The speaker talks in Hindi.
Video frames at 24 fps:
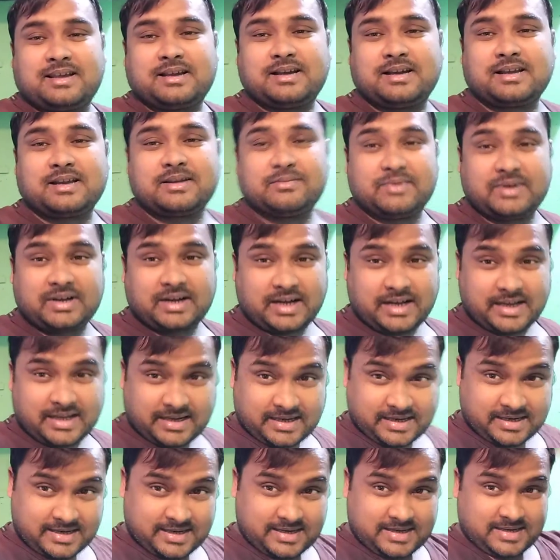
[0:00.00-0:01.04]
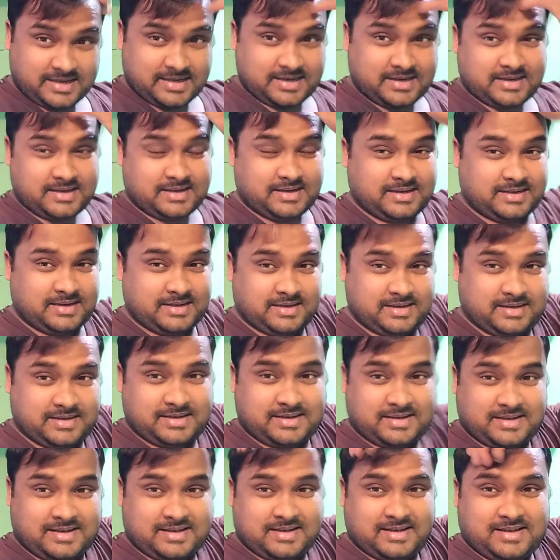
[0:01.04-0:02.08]
खाना बिना खाए कि नहीं
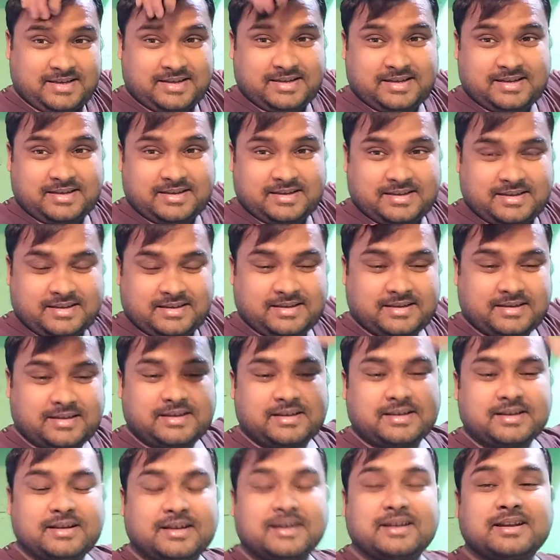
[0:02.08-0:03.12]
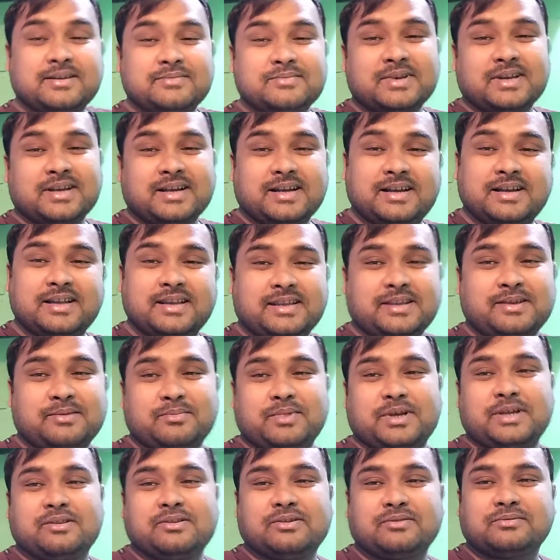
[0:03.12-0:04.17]
खाना ना खाए खाना बिना खा लिए
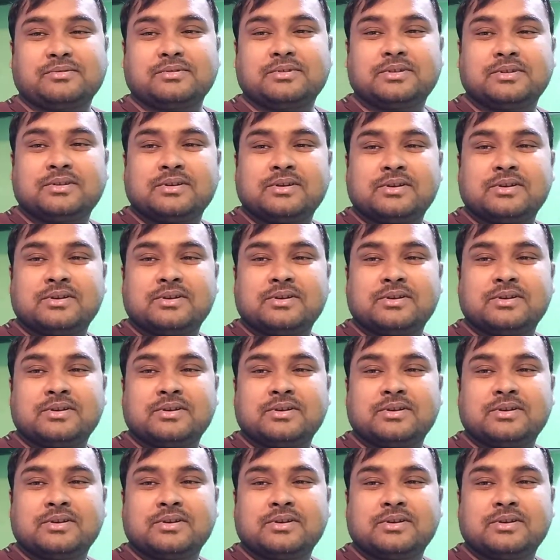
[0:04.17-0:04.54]
भाई लोग